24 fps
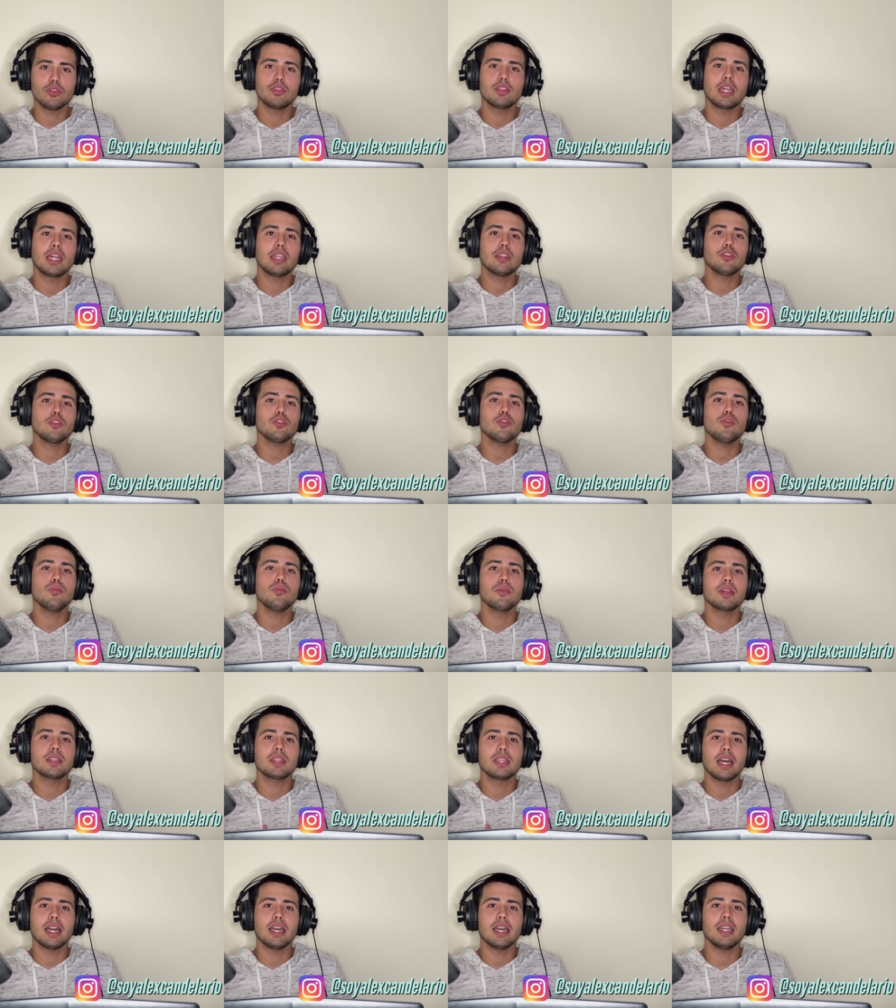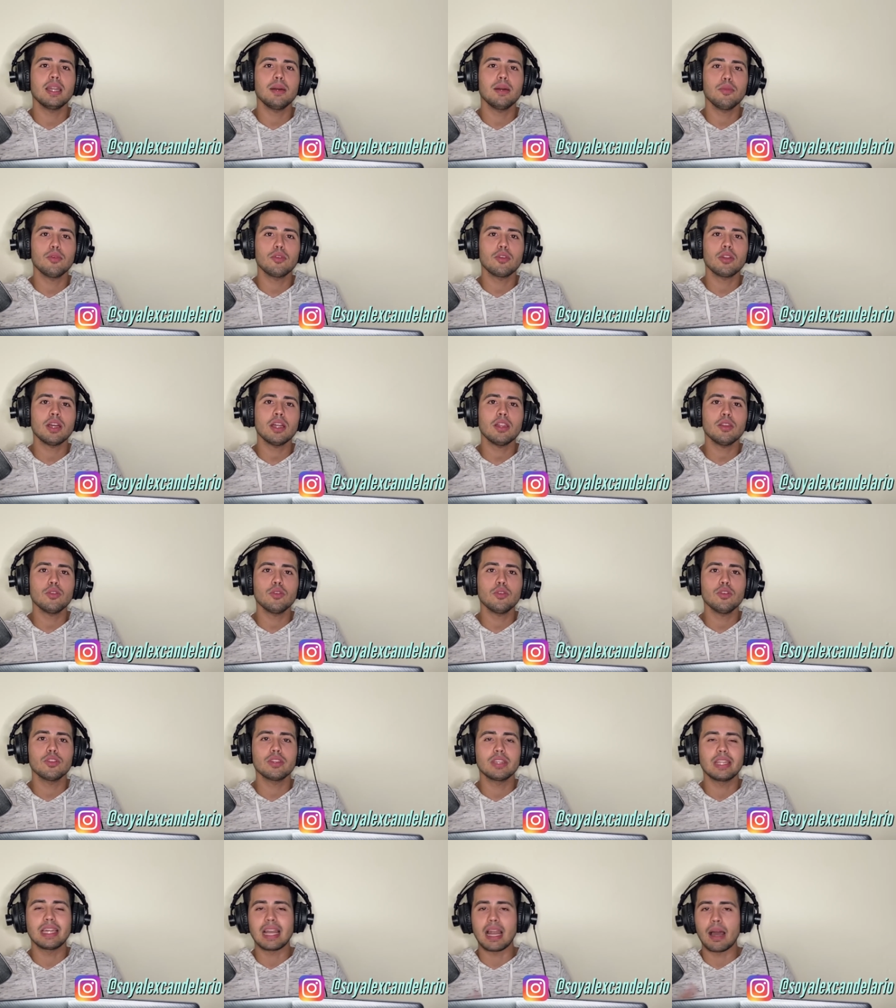tanto como estás enamorado
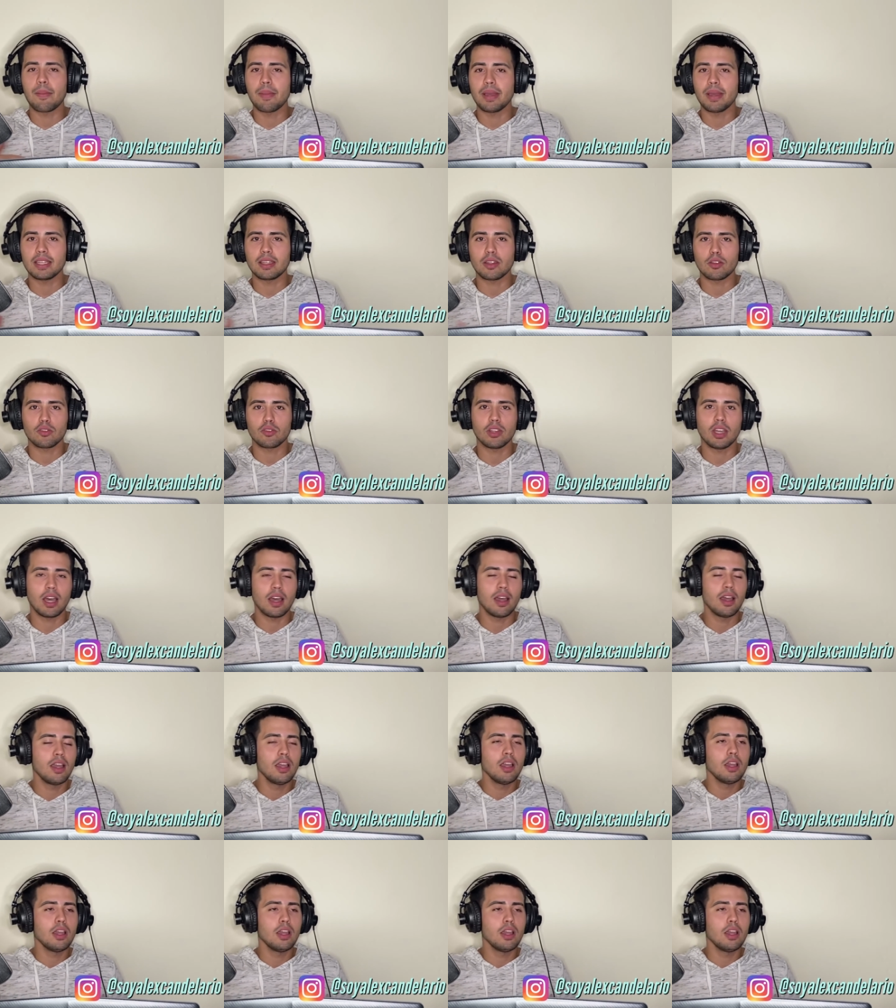de la meta. O sea,